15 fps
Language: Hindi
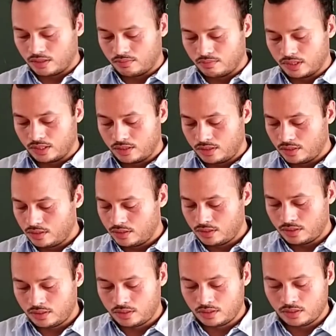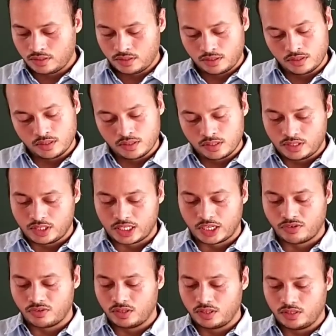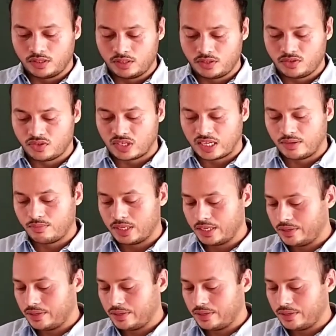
नंबर सेवन्थ सेम है